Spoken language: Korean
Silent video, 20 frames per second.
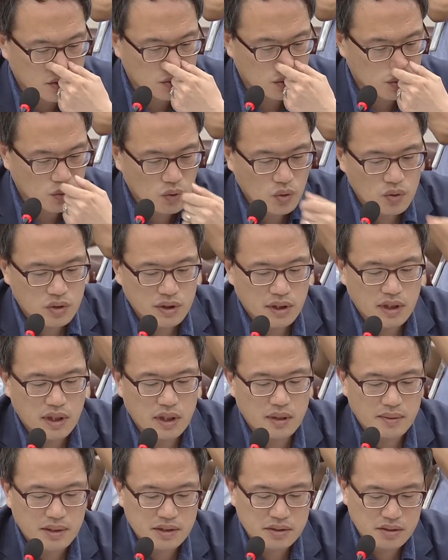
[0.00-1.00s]
그리고 또
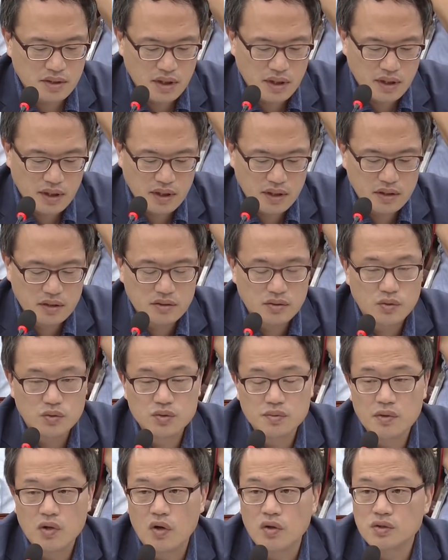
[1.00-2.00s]
제가 봤을 때
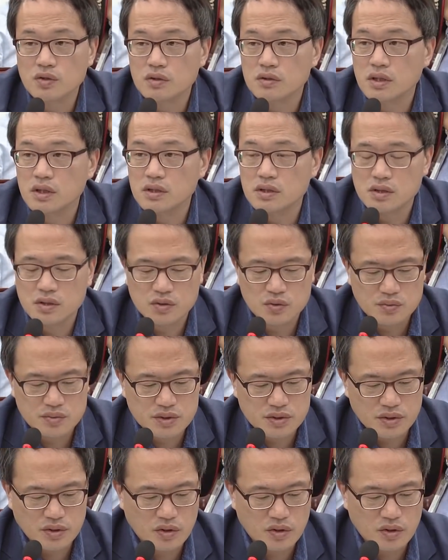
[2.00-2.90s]
요즘에 걱정되는 게 좀